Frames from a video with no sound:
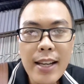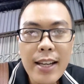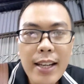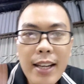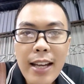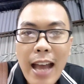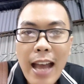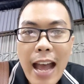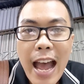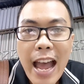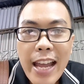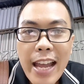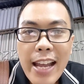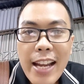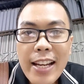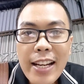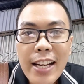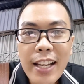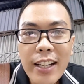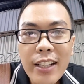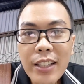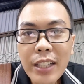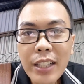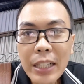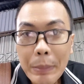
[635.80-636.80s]
ai
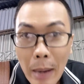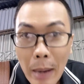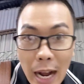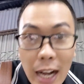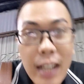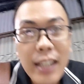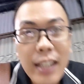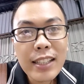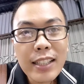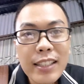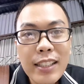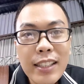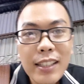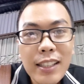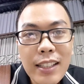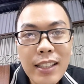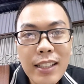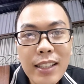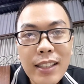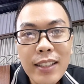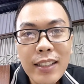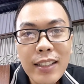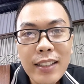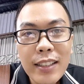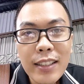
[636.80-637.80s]
là người bật
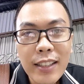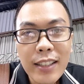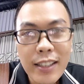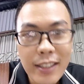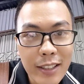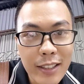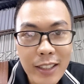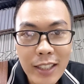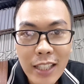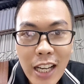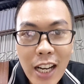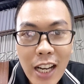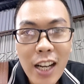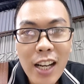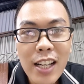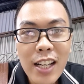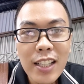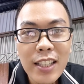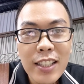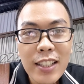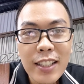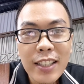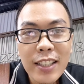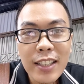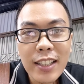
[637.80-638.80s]
thì người đó
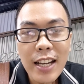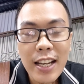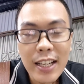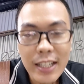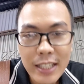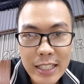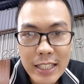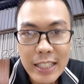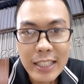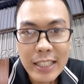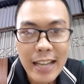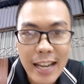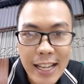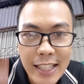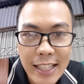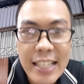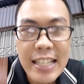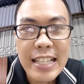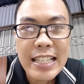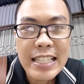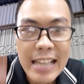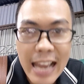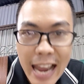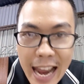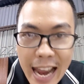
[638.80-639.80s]
là người trả
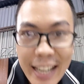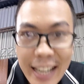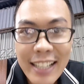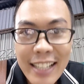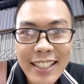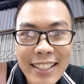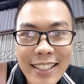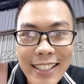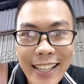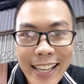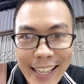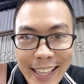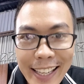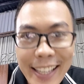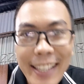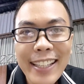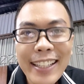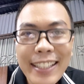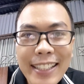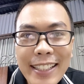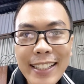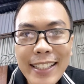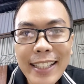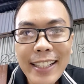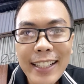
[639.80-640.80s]
tiền sạc ha.
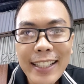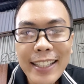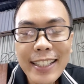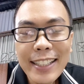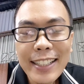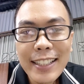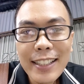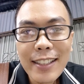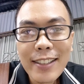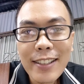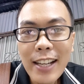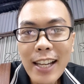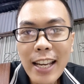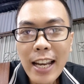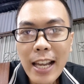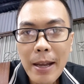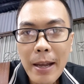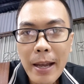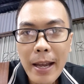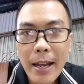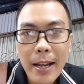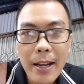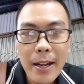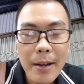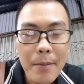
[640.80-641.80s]
Có nghĩa
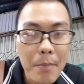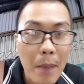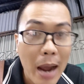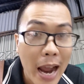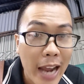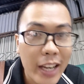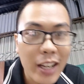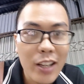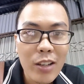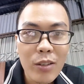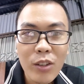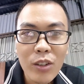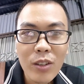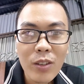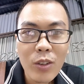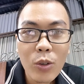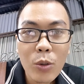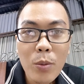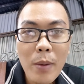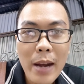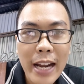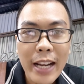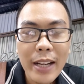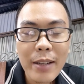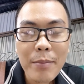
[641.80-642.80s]
là bạn
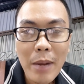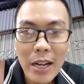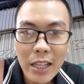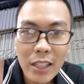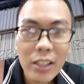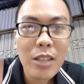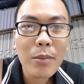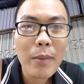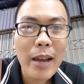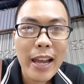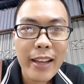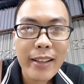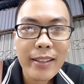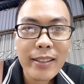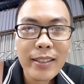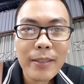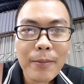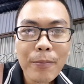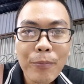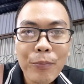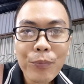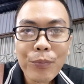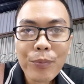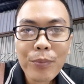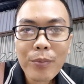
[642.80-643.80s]
của bạn bật cho bạn
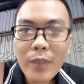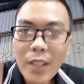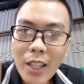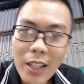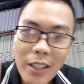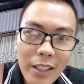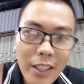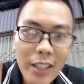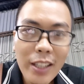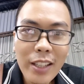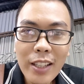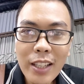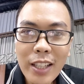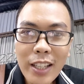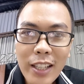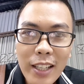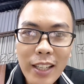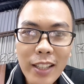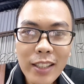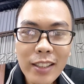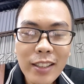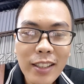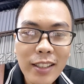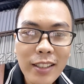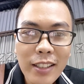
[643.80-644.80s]
thì
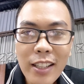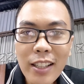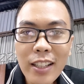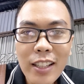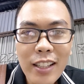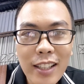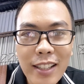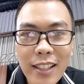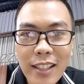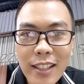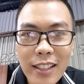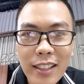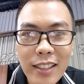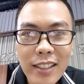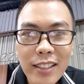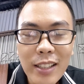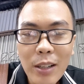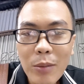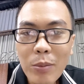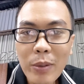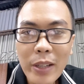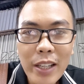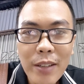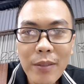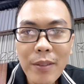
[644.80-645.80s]
tất nhiên là
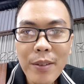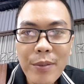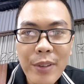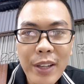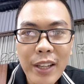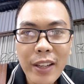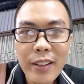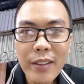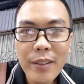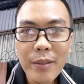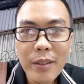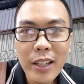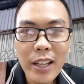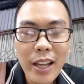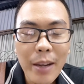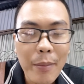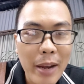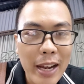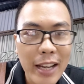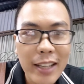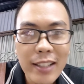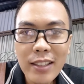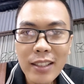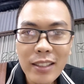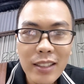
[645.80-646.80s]
đồng nghĩa với việc các
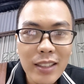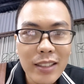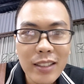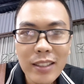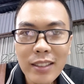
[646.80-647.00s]
bạn